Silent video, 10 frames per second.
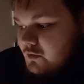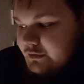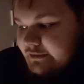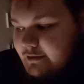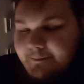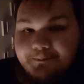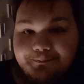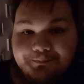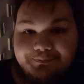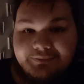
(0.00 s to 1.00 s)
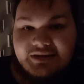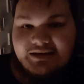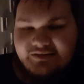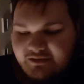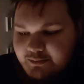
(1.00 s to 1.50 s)
Und ja,
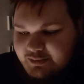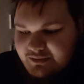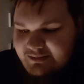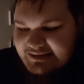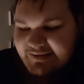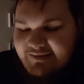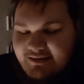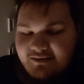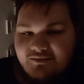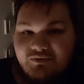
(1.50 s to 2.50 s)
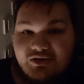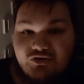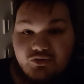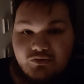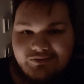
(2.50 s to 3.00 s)
ich habe die Zeit ein
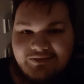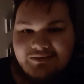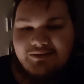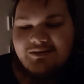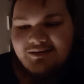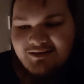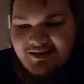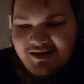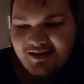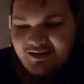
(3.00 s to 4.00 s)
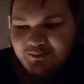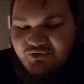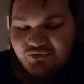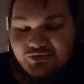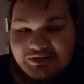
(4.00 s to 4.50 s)
wenig genutzt,
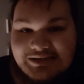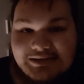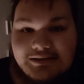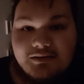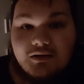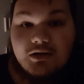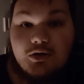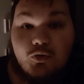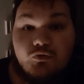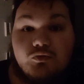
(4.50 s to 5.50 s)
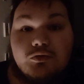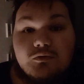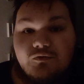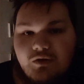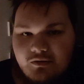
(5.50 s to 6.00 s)
bevor die
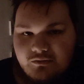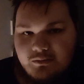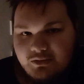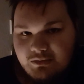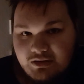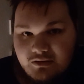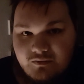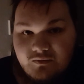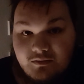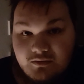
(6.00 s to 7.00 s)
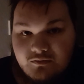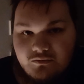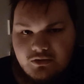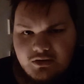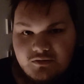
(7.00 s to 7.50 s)
Klausurenphase bei mir jetzt nächste
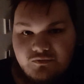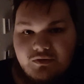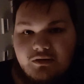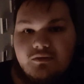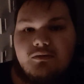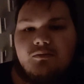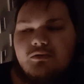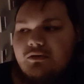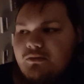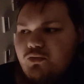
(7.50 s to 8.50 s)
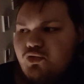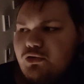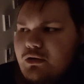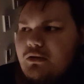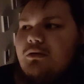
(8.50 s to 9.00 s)
Woche anfängt, bei
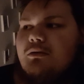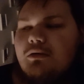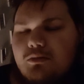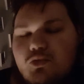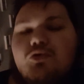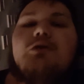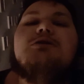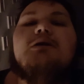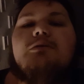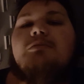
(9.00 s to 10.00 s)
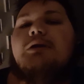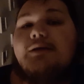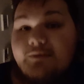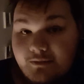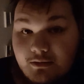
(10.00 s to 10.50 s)
Montag. Ja, Montag schreibe ich meine
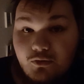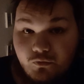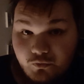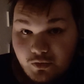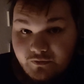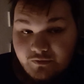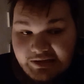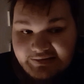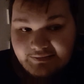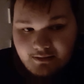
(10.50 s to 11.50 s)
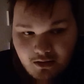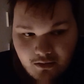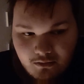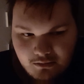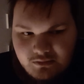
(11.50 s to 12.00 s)
erste Klausur für dieses
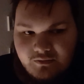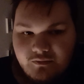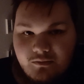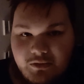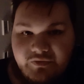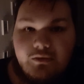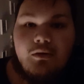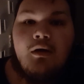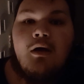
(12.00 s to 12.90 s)
Jahr, oder äh, dieses Semester.